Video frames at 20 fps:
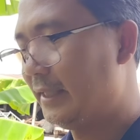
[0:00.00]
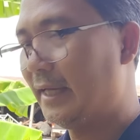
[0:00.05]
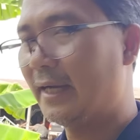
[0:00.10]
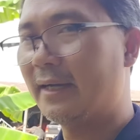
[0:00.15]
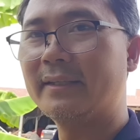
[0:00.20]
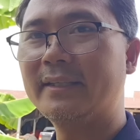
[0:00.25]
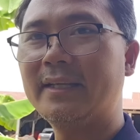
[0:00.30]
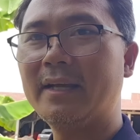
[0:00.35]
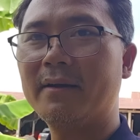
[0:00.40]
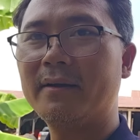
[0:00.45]
ยั
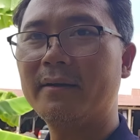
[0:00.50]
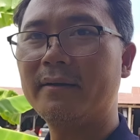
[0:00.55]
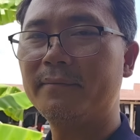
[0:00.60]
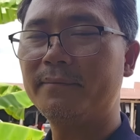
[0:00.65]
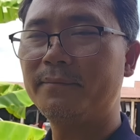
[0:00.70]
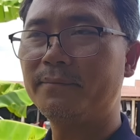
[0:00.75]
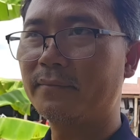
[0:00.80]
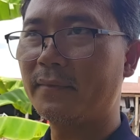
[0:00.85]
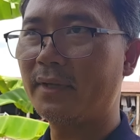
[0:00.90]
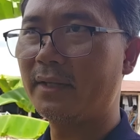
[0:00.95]
งยัง
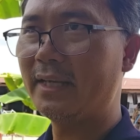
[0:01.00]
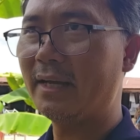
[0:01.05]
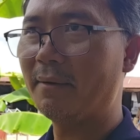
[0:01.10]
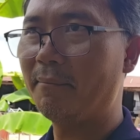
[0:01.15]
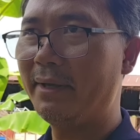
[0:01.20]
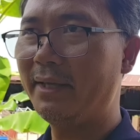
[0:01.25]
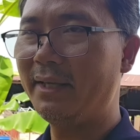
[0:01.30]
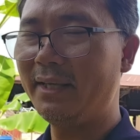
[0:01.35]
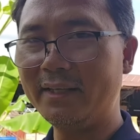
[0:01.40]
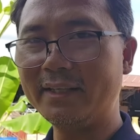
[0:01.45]
ยัง
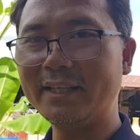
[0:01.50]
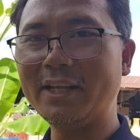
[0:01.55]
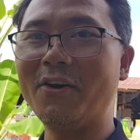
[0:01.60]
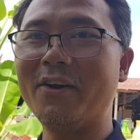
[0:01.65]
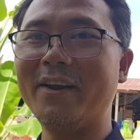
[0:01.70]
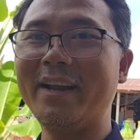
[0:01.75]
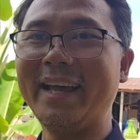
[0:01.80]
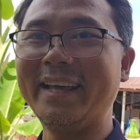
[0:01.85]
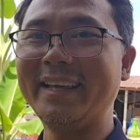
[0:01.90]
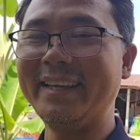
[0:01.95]
ไม่อิน
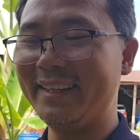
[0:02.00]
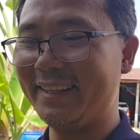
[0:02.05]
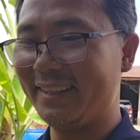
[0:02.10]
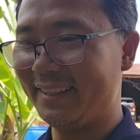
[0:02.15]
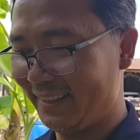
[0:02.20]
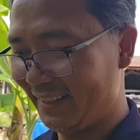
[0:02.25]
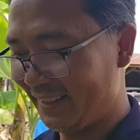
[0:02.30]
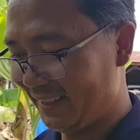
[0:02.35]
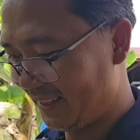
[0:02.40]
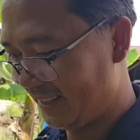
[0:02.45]
เท่าไหร่
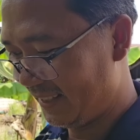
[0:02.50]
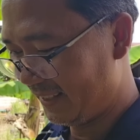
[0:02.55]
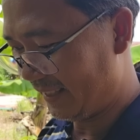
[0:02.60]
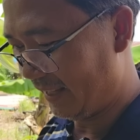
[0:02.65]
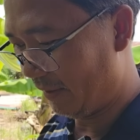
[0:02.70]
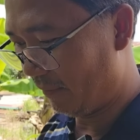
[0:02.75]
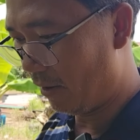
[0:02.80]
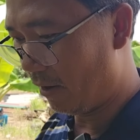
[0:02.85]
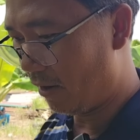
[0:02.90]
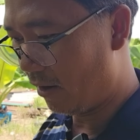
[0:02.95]

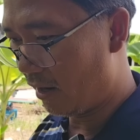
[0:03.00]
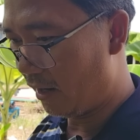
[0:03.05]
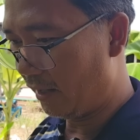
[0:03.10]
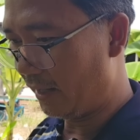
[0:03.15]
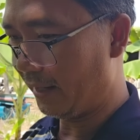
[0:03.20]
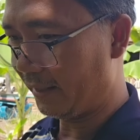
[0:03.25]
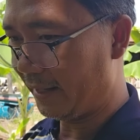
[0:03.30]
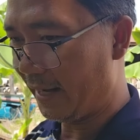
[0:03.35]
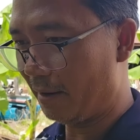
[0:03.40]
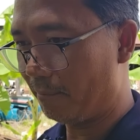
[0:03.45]
แต่พอ
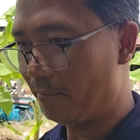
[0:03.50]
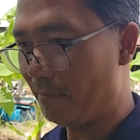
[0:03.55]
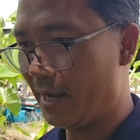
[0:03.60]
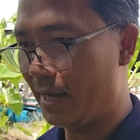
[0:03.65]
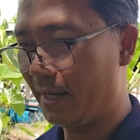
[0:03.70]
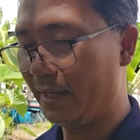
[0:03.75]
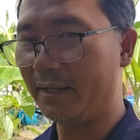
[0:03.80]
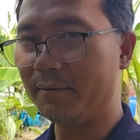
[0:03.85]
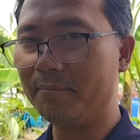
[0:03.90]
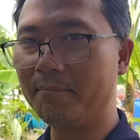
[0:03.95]
หลังๆ
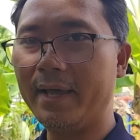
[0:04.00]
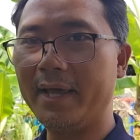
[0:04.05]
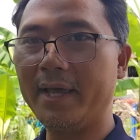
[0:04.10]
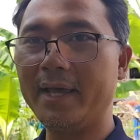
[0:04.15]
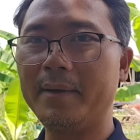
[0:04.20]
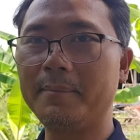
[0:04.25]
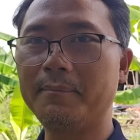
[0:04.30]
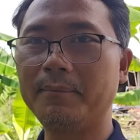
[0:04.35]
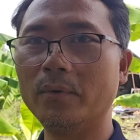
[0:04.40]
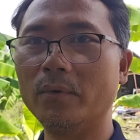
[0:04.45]
มาเห็นแม่
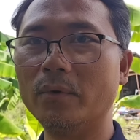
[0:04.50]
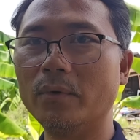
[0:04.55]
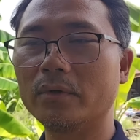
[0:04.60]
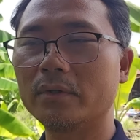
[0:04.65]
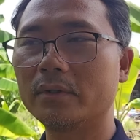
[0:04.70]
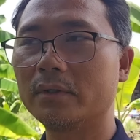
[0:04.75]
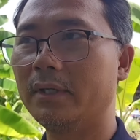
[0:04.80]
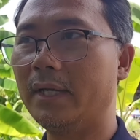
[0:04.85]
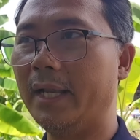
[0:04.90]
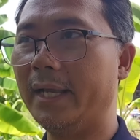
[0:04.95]
ปลูก
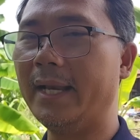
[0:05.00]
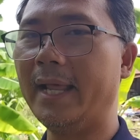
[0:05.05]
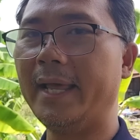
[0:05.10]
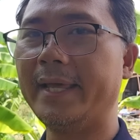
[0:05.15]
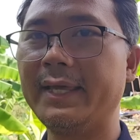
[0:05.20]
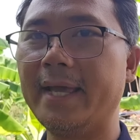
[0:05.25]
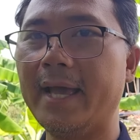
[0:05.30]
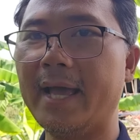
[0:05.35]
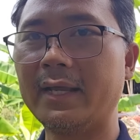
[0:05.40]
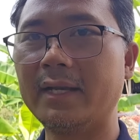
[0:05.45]
หลา
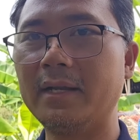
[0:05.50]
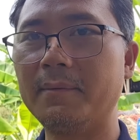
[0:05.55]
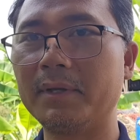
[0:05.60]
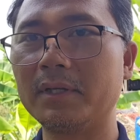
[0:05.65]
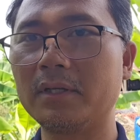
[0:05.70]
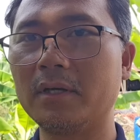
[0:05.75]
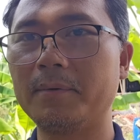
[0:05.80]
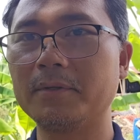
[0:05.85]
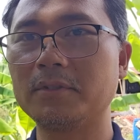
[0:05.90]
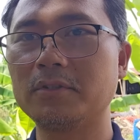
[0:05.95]
ยๆ อย่างแล้ว
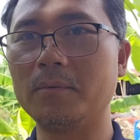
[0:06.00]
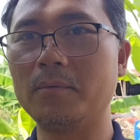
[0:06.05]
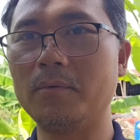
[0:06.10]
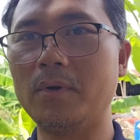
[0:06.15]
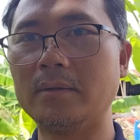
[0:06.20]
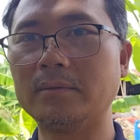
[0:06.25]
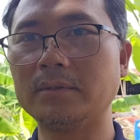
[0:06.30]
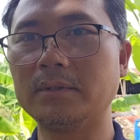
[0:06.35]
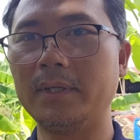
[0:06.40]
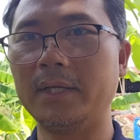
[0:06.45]
มันก็ประสบ
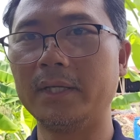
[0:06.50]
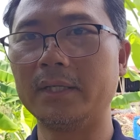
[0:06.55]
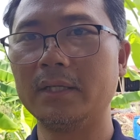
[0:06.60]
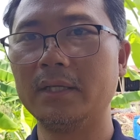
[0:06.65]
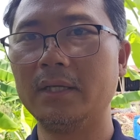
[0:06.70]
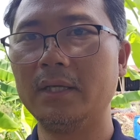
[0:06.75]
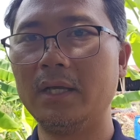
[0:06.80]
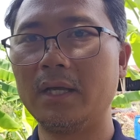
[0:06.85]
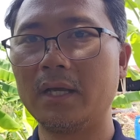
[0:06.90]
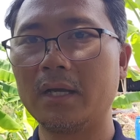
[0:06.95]
ความสำเร็จ
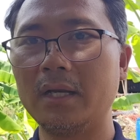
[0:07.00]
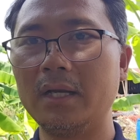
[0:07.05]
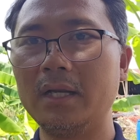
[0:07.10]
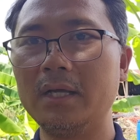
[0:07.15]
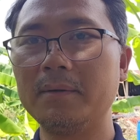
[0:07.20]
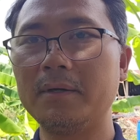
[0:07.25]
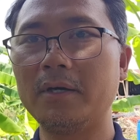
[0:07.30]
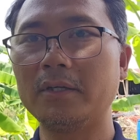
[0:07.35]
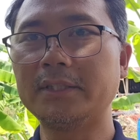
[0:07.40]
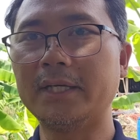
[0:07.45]
ก็
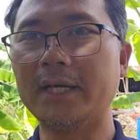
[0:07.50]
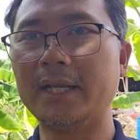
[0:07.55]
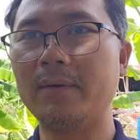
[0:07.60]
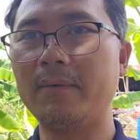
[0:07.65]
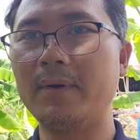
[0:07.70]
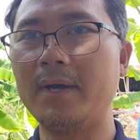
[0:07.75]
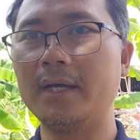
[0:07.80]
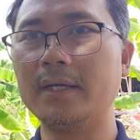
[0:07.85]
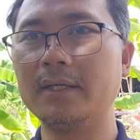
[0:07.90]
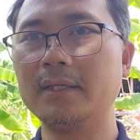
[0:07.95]
เริ่มเข้าใจแล้
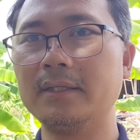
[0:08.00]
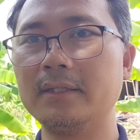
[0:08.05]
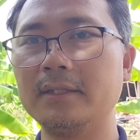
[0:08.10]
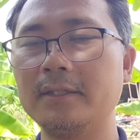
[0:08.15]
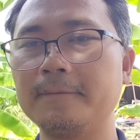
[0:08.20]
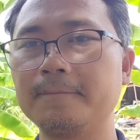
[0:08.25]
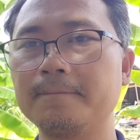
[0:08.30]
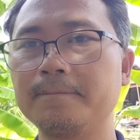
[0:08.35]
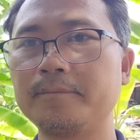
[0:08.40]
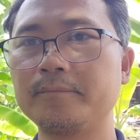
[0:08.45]
วว่าเออ
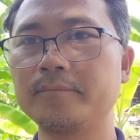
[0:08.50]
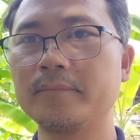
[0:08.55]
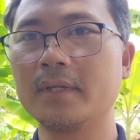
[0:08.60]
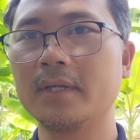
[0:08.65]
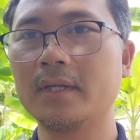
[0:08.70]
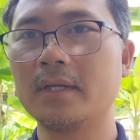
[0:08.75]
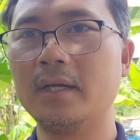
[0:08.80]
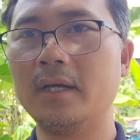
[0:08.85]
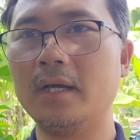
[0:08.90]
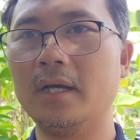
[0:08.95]

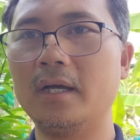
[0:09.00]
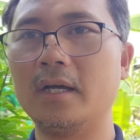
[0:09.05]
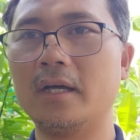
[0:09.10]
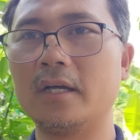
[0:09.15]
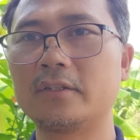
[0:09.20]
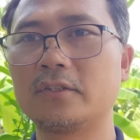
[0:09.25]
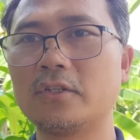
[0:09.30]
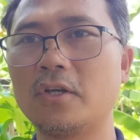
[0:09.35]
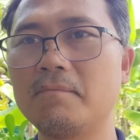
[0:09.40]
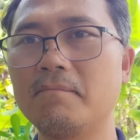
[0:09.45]

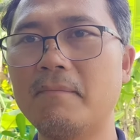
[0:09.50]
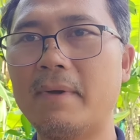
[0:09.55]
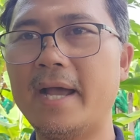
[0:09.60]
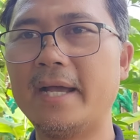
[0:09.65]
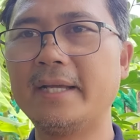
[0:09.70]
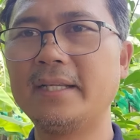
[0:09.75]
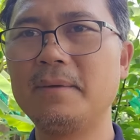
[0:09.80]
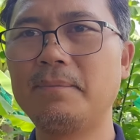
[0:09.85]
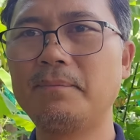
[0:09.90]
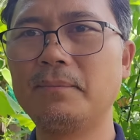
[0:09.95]
ต้นไม้
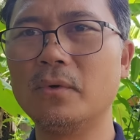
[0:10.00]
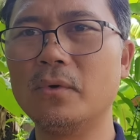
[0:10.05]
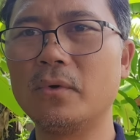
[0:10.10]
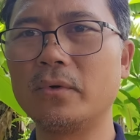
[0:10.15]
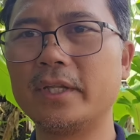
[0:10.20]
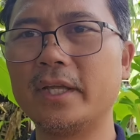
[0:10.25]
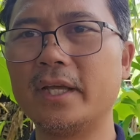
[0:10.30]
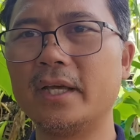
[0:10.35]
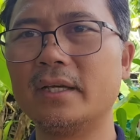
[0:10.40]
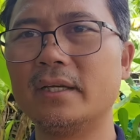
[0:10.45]
ที่ปลูก
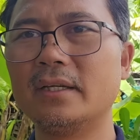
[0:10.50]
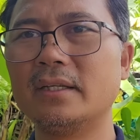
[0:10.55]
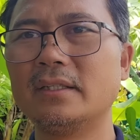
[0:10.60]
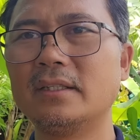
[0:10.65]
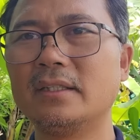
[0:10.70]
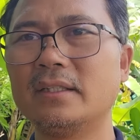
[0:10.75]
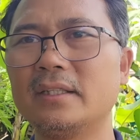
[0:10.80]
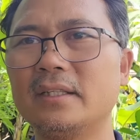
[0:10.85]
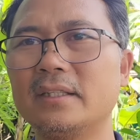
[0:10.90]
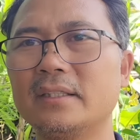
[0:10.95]
เนี่ย
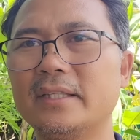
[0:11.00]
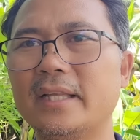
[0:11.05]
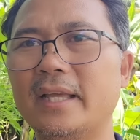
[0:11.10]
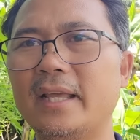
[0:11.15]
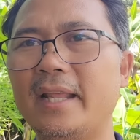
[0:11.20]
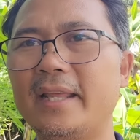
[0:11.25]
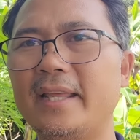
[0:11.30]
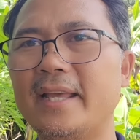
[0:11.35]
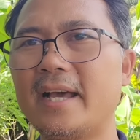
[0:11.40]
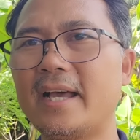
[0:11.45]
ใน
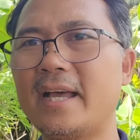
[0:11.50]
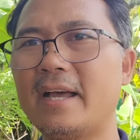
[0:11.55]
ระยะ